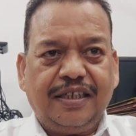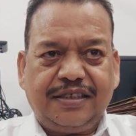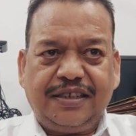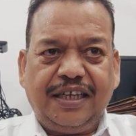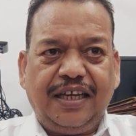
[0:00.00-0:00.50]

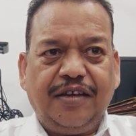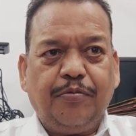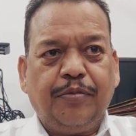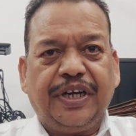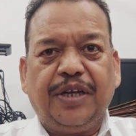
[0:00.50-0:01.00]
इससे
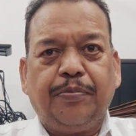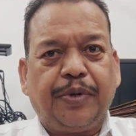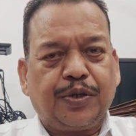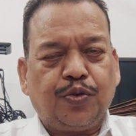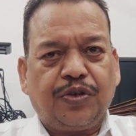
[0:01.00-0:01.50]
बने
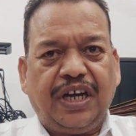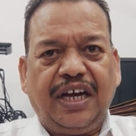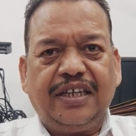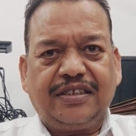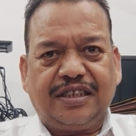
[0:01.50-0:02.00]
पर्दों
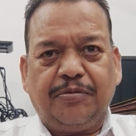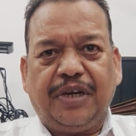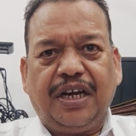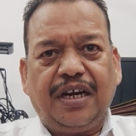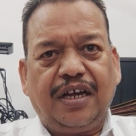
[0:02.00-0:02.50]
का
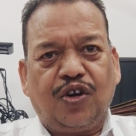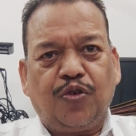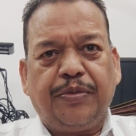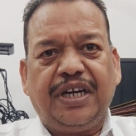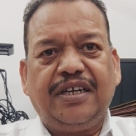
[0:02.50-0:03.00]
इस्तेमाल घरों में